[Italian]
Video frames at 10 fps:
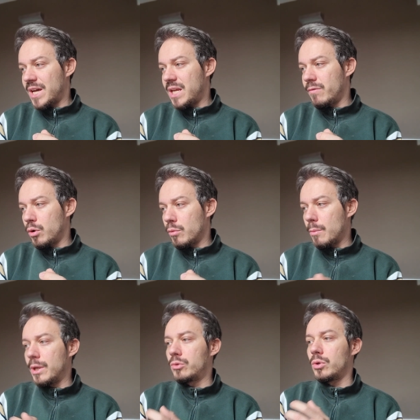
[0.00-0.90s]
arriva in un
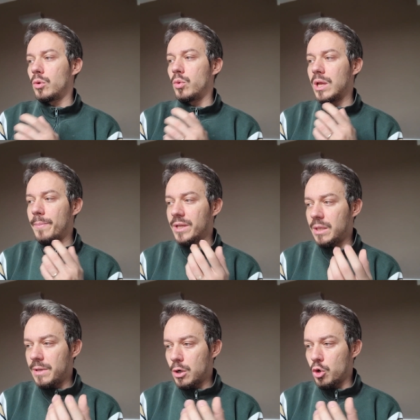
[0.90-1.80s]
momento in cui la
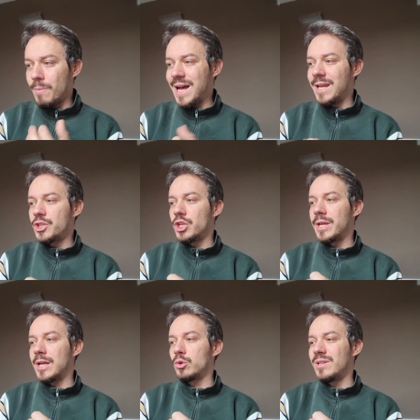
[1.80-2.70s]
pandemia globale ha
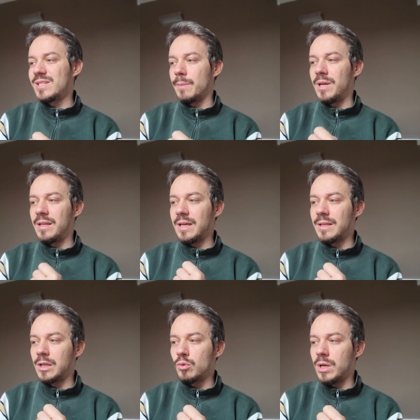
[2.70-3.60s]
accelerato l'instabilità
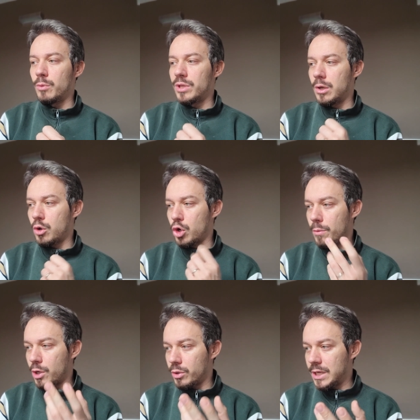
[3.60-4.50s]
dell'attuale modello
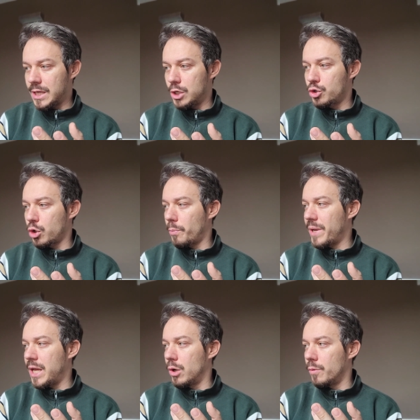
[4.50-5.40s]
economico del calcio
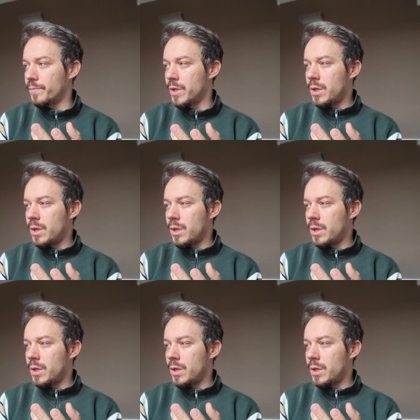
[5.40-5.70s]
europeo.